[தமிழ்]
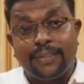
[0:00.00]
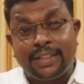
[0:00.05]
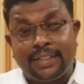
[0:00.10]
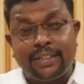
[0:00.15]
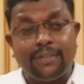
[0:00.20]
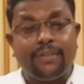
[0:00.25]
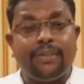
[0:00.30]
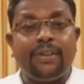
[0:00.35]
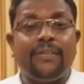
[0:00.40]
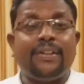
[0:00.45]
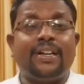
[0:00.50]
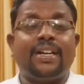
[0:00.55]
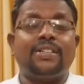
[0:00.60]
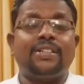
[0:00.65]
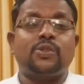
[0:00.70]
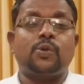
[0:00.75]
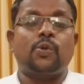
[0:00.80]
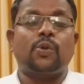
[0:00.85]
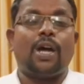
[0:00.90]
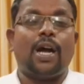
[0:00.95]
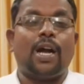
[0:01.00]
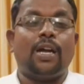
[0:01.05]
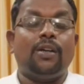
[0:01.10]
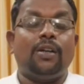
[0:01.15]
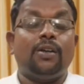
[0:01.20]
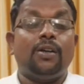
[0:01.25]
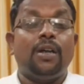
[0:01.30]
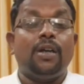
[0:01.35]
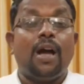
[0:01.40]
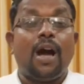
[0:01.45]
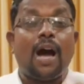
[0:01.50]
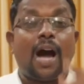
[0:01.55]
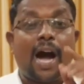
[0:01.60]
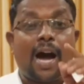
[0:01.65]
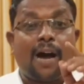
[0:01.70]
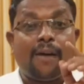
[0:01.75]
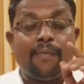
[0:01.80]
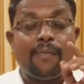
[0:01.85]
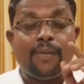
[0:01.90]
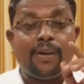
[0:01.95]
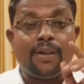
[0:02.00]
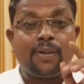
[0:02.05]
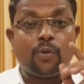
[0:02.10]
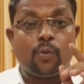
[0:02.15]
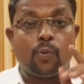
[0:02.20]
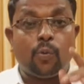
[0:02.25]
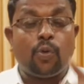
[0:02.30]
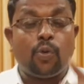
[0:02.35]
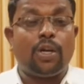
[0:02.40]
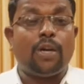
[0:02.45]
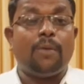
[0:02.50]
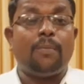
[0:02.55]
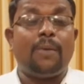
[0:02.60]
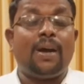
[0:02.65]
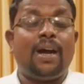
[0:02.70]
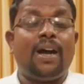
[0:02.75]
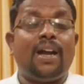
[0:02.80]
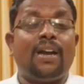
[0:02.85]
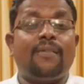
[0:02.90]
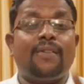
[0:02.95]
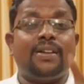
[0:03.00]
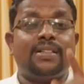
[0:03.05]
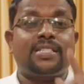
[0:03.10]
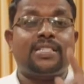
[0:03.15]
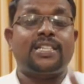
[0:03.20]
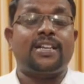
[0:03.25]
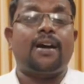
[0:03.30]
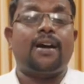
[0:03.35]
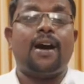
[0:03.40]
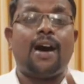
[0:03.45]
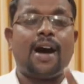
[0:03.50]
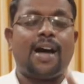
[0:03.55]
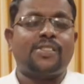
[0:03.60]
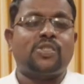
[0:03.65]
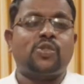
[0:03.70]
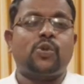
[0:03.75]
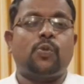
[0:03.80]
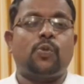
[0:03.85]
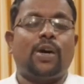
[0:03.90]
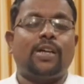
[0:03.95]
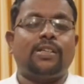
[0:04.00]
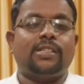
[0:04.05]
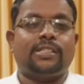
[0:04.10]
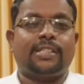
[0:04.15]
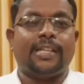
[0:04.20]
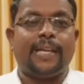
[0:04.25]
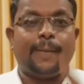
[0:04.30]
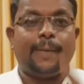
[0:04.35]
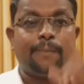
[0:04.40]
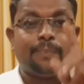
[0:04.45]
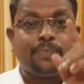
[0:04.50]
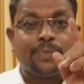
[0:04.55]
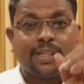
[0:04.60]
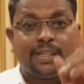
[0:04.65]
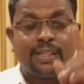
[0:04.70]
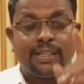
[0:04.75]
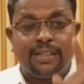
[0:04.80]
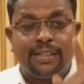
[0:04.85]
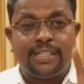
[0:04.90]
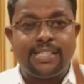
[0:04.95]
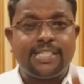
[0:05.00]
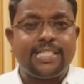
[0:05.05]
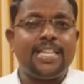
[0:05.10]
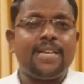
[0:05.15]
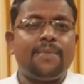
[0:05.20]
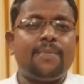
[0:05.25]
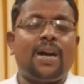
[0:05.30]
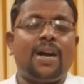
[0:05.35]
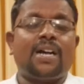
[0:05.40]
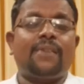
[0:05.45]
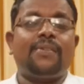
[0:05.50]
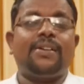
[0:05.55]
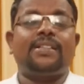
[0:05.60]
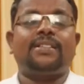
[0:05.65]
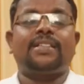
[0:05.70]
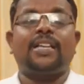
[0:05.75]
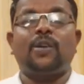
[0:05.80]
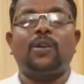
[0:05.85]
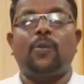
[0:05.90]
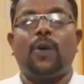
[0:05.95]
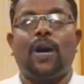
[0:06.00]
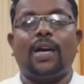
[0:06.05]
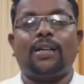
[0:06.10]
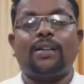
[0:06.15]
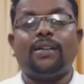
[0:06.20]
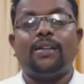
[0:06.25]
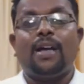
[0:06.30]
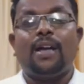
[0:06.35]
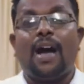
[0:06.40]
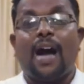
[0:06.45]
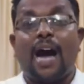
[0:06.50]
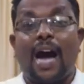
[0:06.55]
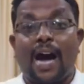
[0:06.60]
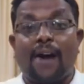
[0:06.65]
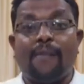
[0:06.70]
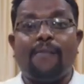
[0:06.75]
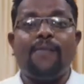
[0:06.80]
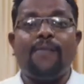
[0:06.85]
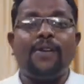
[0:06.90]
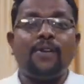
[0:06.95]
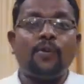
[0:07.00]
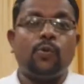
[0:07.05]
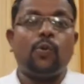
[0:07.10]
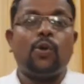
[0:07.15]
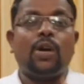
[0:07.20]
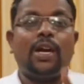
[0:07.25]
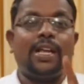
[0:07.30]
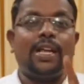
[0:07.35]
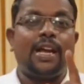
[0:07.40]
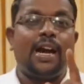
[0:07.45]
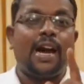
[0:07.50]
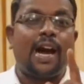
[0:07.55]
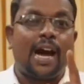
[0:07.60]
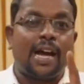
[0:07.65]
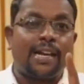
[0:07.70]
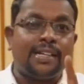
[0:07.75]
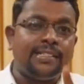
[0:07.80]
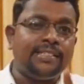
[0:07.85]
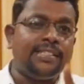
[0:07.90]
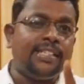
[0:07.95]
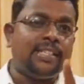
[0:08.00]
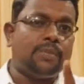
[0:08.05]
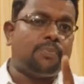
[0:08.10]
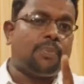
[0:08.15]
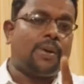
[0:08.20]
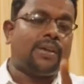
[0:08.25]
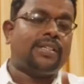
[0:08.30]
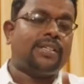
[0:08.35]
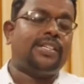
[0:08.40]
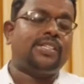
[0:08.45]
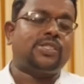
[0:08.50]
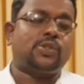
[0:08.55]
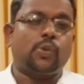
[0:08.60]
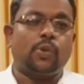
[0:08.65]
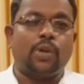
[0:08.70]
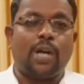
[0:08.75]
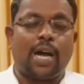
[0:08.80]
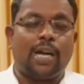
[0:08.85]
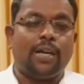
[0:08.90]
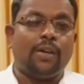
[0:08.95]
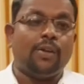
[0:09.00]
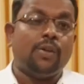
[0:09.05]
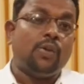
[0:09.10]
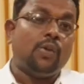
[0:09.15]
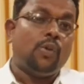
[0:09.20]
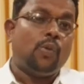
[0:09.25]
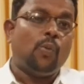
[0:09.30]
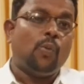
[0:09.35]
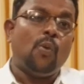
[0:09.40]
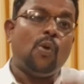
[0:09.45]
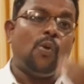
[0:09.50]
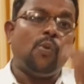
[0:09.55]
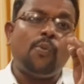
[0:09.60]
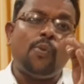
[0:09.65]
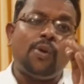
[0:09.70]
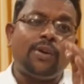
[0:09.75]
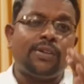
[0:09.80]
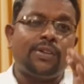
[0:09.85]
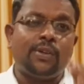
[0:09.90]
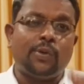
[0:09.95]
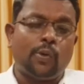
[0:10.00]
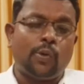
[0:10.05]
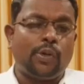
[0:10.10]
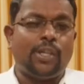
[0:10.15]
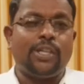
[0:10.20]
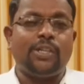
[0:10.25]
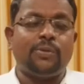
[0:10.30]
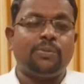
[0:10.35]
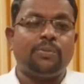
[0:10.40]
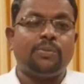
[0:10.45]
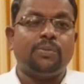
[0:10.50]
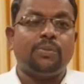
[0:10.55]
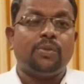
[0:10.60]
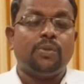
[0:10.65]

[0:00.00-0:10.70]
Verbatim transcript: விட்டு விடுவீர்கள் சொன்னால் அவர் உங்கள் மேலே வச்ச ஆசீர்வாதத்தை நிச்சயமாகவே தருவார் அவர் உங்களை அறிந்திருப்பார் என்று சொன்னால் ஒவ்வொரு நொடியும்